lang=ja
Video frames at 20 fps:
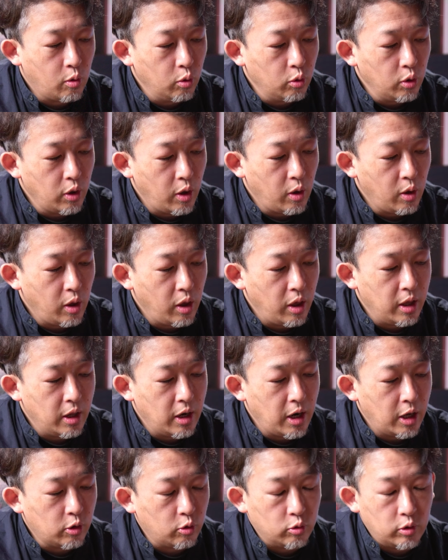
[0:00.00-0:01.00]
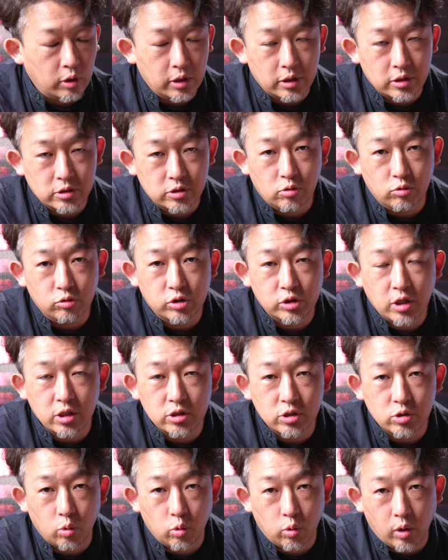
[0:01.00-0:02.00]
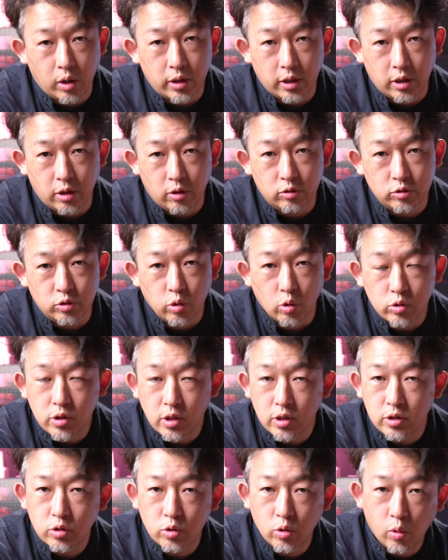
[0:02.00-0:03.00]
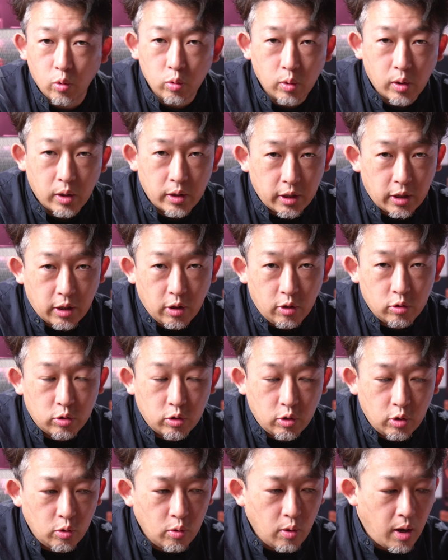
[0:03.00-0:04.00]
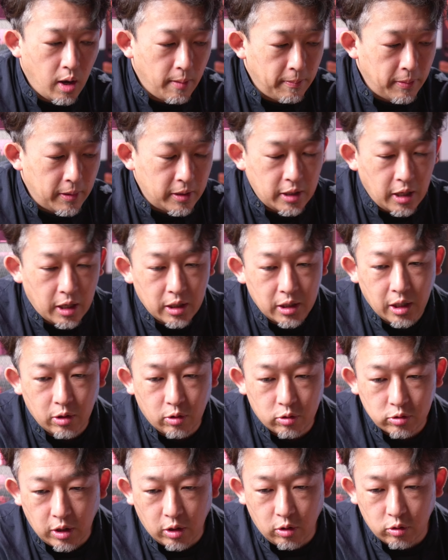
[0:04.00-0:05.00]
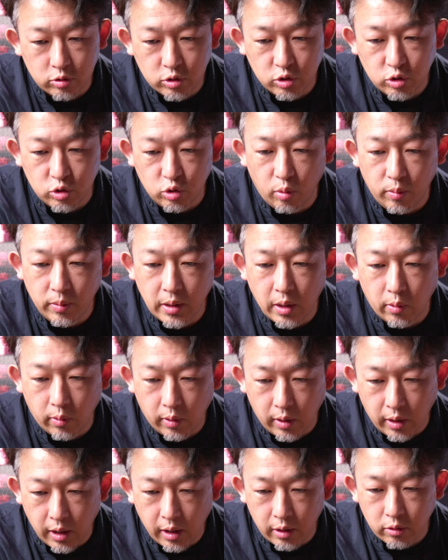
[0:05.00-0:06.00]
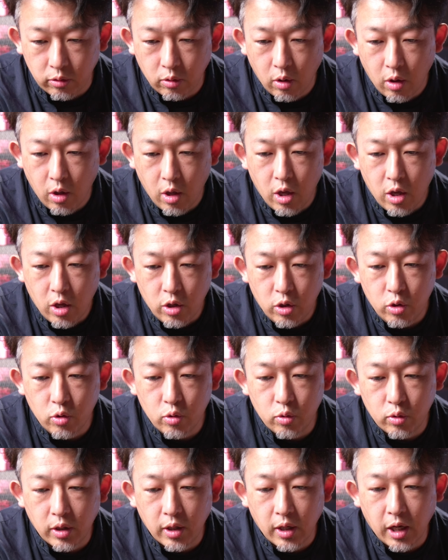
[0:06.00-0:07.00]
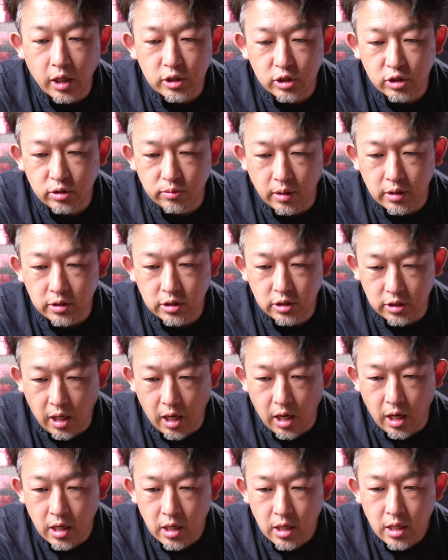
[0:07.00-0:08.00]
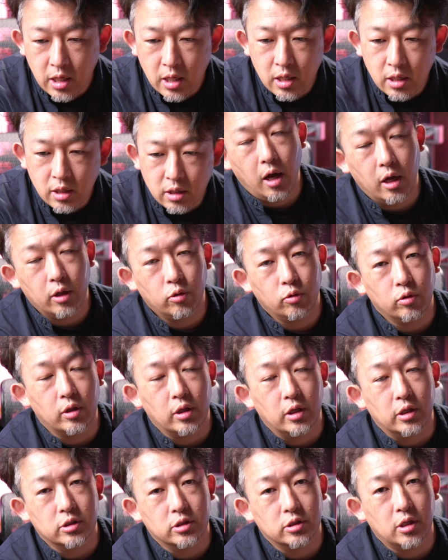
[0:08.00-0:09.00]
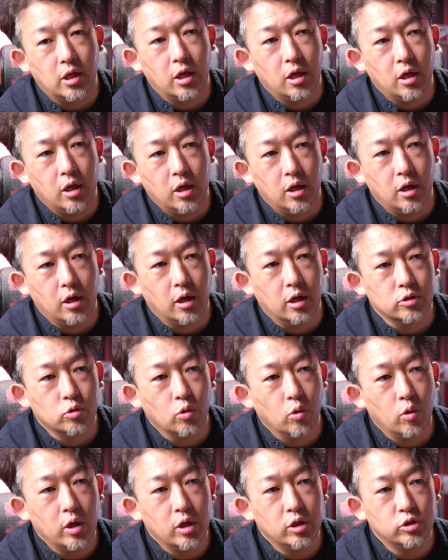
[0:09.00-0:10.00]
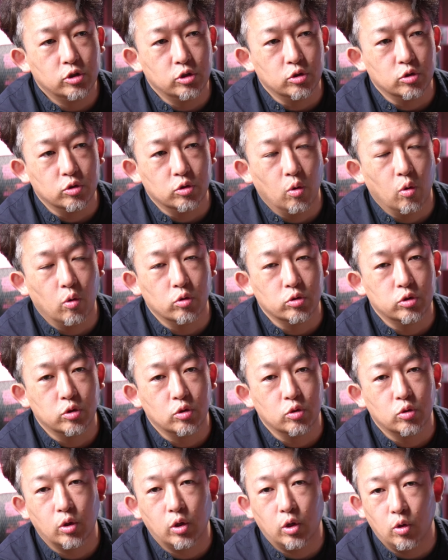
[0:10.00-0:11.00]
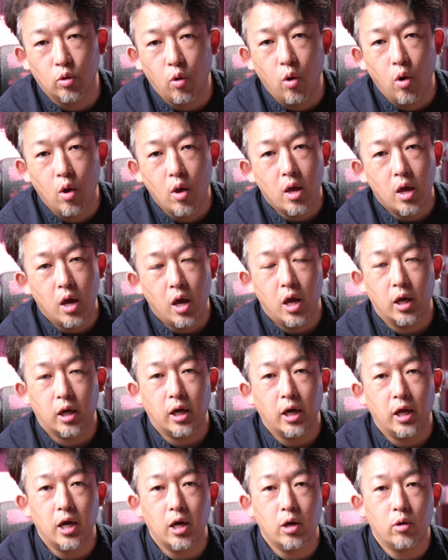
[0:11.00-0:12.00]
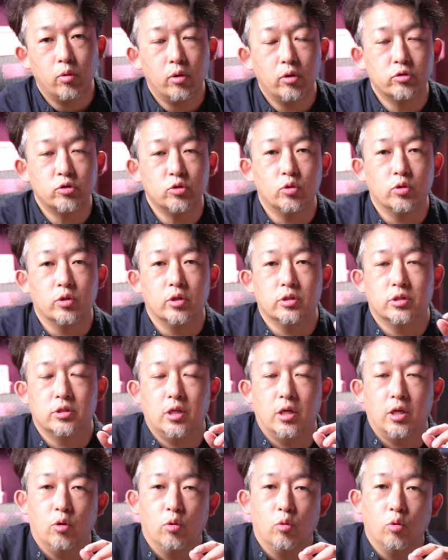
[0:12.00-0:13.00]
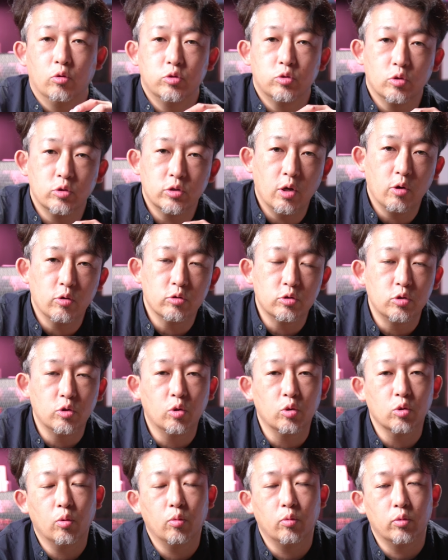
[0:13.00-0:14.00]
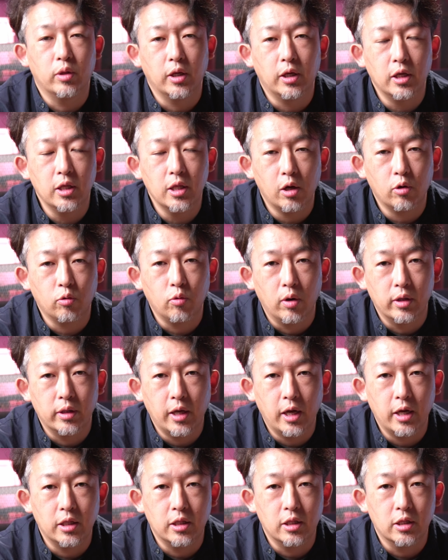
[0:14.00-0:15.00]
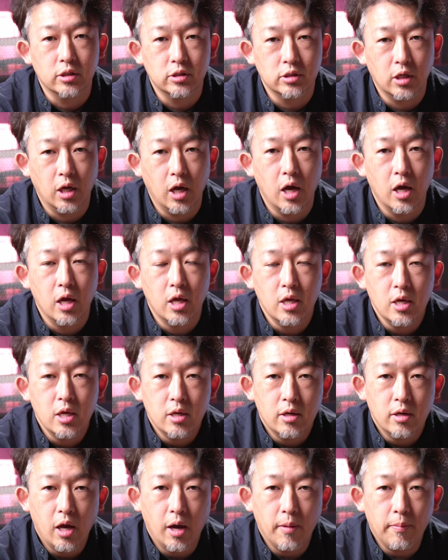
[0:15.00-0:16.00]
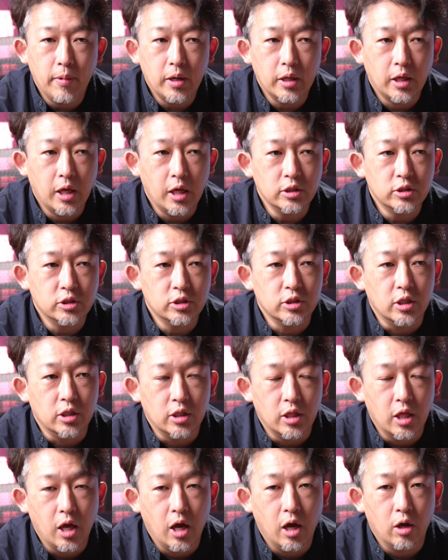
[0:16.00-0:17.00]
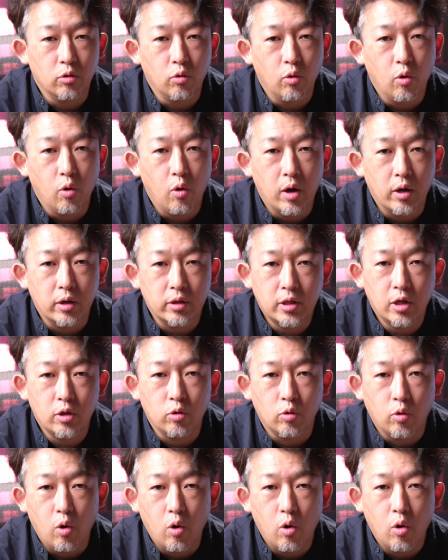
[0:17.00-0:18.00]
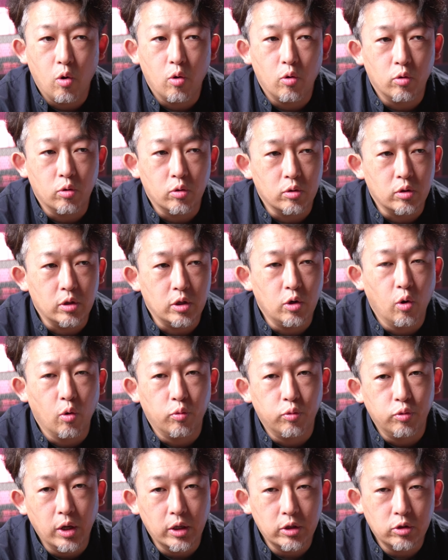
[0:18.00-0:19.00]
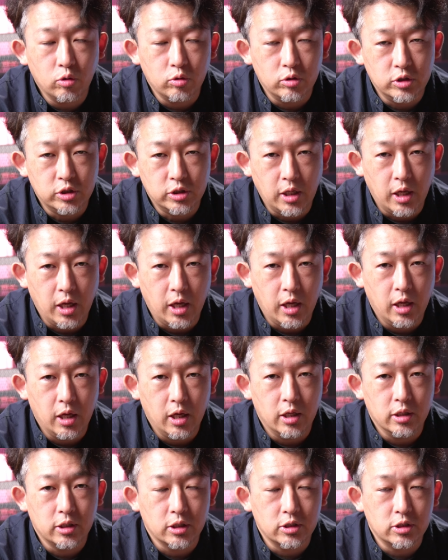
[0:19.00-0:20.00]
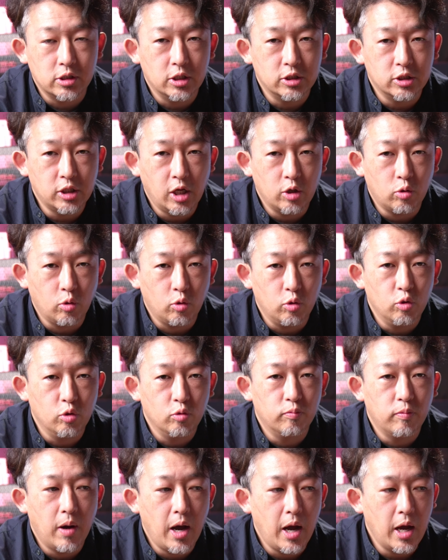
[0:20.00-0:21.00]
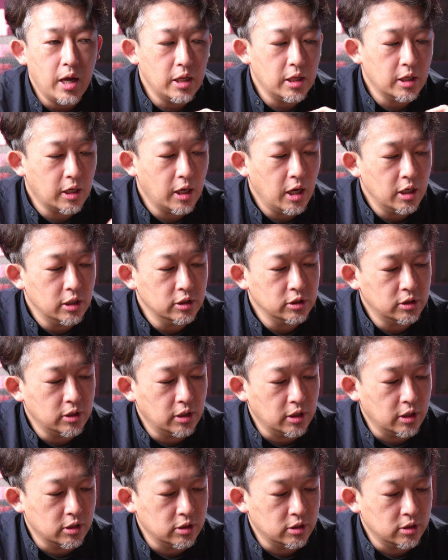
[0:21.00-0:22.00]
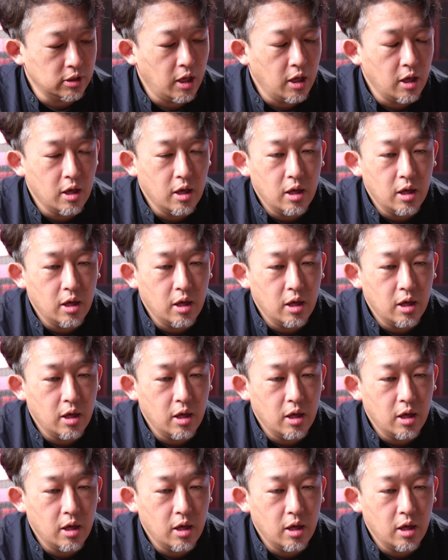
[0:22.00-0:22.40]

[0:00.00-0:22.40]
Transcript: このライトでですね、打ち消すことができる、調整することができるっていうのはやっぱりNANLITEさんの強みなのかなという気がしました。あとでですね、画像編集をする時のカラーコレクションでですね、色の調整をすることもできない子はないんですが、やっぱり現地でね、ある程度色をフラットにして撮影したいという場合に関してはですね、